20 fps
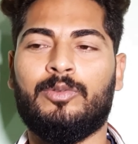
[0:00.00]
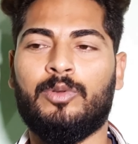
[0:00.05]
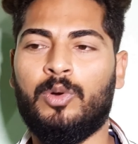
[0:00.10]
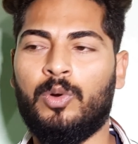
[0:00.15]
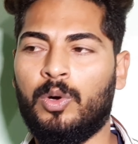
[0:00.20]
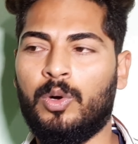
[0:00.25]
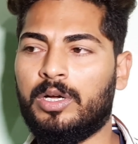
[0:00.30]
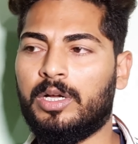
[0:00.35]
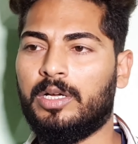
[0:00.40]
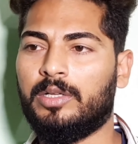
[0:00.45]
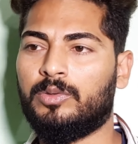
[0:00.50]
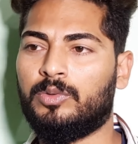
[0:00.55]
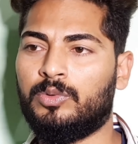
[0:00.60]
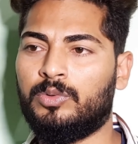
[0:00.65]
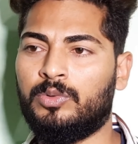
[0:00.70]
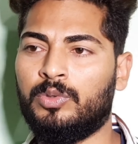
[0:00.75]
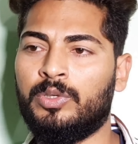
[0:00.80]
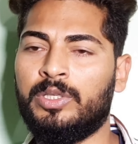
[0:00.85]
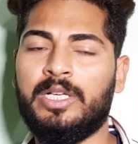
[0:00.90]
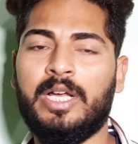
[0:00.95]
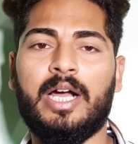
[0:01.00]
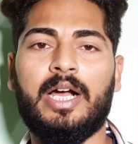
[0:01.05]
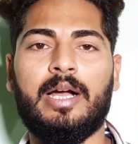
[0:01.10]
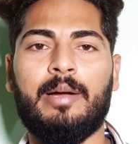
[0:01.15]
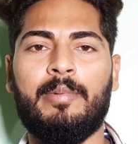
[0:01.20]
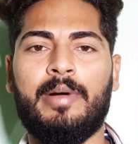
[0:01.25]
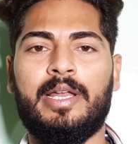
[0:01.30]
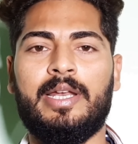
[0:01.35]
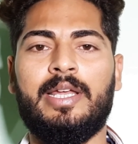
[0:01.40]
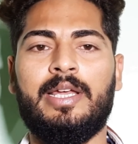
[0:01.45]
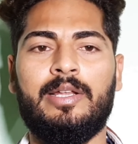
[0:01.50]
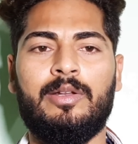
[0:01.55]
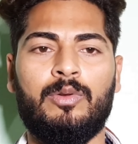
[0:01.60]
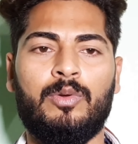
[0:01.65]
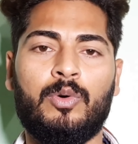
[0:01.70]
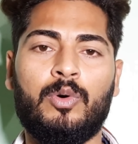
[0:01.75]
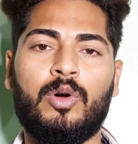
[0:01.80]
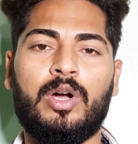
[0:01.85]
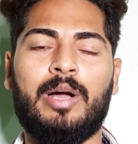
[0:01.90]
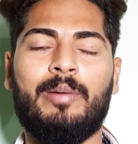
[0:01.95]
तो लोग दुनिया का माने
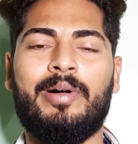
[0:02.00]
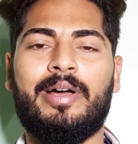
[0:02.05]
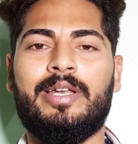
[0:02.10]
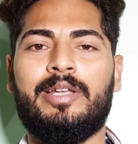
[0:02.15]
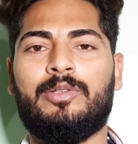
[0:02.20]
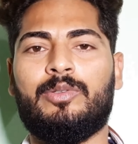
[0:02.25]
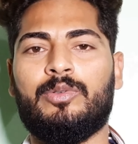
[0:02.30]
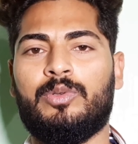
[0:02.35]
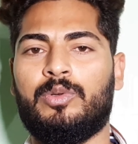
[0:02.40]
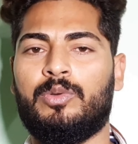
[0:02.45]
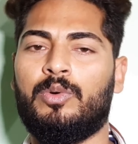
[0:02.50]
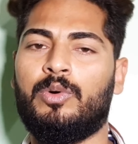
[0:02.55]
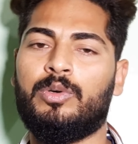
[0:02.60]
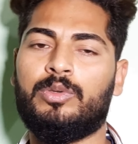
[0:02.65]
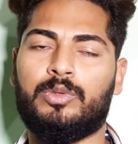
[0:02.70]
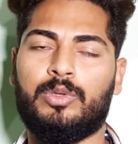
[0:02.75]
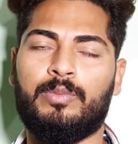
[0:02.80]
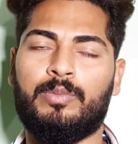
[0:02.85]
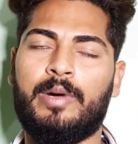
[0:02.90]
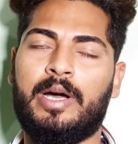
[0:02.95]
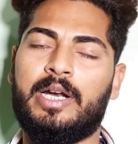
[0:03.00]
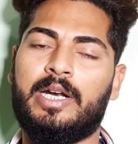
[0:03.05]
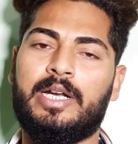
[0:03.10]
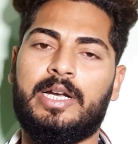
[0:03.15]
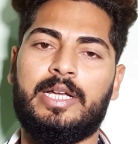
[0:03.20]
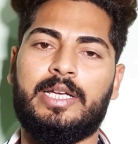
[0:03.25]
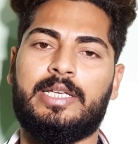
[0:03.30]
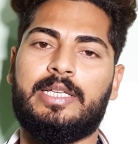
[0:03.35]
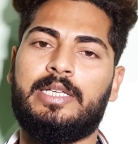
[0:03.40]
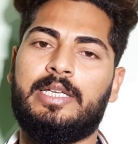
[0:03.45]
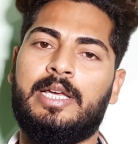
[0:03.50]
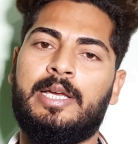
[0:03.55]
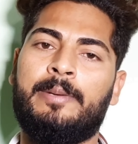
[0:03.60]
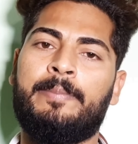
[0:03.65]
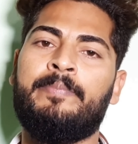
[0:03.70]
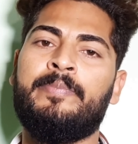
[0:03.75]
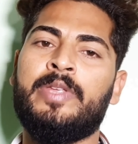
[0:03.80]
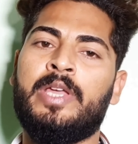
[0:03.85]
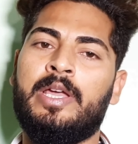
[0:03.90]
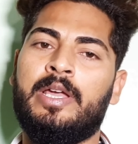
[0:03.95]
लोगों का माने तो लोग तो मान रहे हैं कि
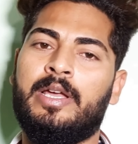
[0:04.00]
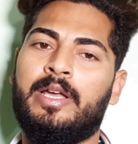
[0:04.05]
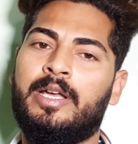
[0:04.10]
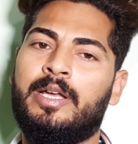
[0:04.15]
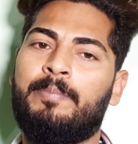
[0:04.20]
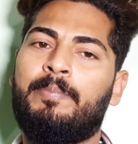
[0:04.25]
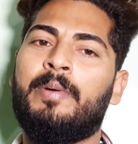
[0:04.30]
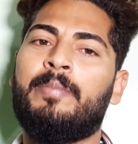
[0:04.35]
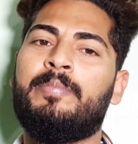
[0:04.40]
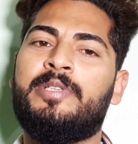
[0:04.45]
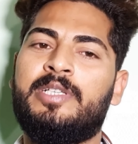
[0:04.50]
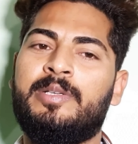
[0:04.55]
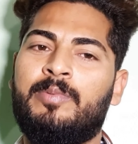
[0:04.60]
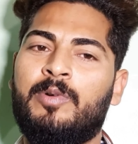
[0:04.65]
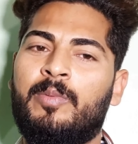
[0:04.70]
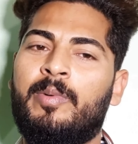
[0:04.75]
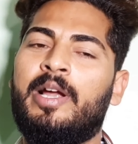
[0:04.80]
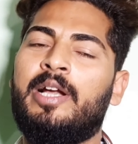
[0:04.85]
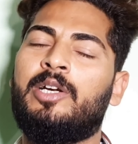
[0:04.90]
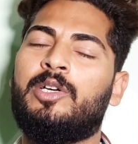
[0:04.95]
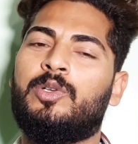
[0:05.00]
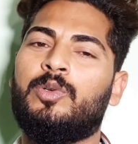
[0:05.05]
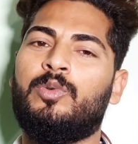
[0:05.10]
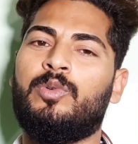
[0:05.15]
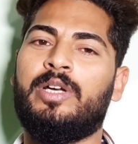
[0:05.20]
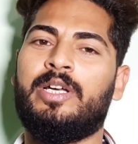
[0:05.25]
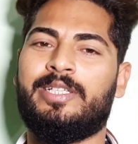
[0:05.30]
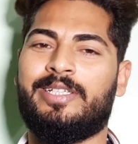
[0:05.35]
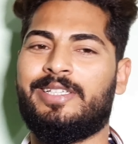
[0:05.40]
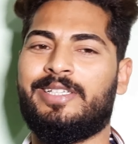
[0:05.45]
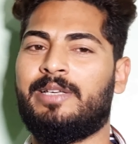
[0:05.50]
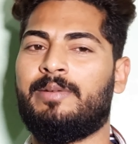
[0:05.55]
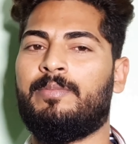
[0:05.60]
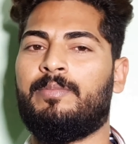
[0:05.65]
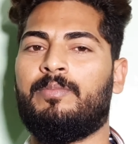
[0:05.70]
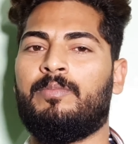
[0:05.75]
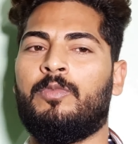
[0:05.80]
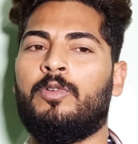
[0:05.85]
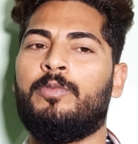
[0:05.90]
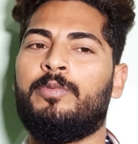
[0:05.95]
ये पबजी मोबाइल टू है जैसे
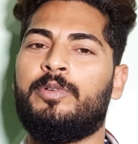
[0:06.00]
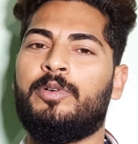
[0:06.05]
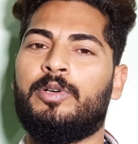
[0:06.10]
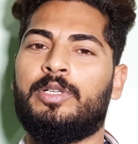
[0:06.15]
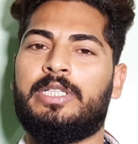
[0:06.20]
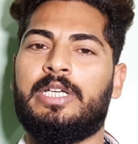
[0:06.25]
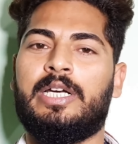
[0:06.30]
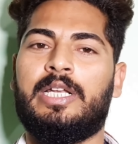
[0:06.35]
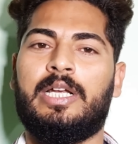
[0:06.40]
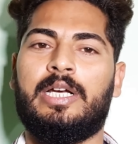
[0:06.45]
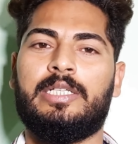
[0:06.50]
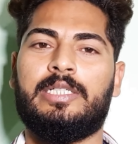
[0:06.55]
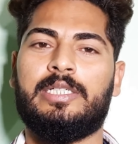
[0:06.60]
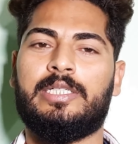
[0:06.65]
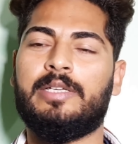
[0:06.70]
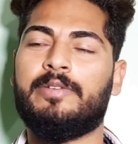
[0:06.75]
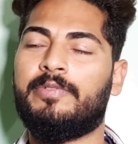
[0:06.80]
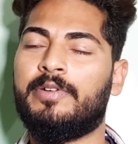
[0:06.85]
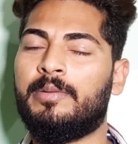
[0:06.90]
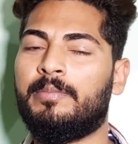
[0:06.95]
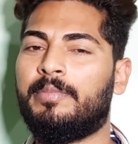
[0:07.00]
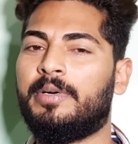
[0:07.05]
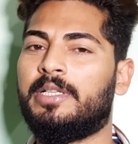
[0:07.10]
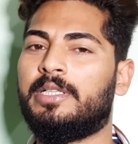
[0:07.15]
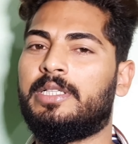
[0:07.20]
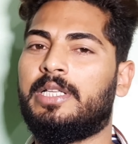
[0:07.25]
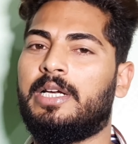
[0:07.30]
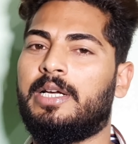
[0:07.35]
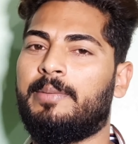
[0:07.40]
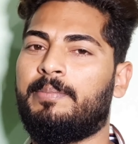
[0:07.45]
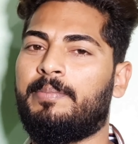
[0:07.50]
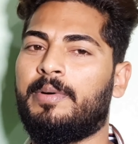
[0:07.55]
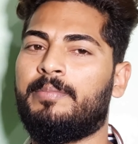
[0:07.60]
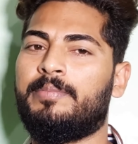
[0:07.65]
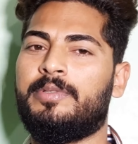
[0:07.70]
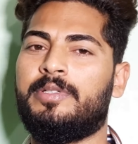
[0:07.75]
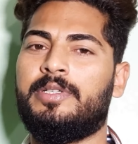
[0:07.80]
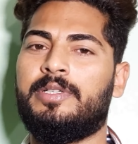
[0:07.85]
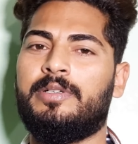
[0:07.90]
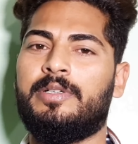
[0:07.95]
मूवी होता है ना जैसे फिल्म बनता है
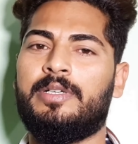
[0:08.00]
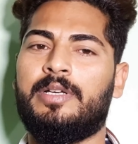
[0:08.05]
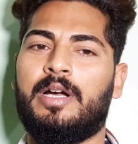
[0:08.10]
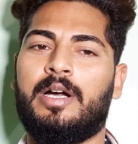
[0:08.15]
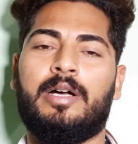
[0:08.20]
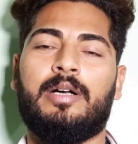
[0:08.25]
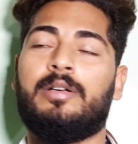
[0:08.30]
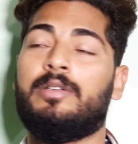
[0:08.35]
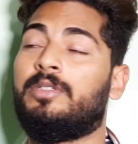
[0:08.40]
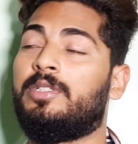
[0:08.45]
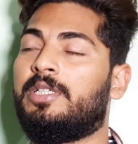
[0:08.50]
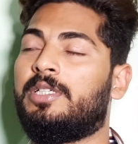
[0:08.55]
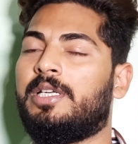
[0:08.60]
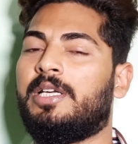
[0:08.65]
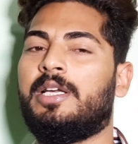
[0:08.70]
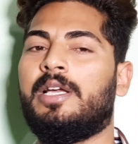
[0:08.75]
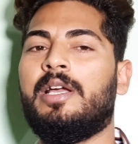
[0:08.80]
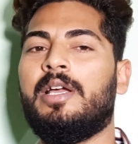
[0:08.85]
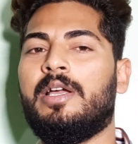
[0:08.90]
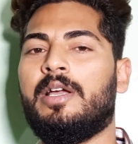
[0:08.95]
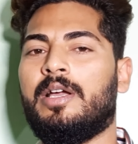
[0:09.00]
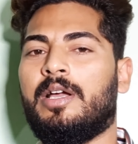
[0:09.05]
पबजी जैसे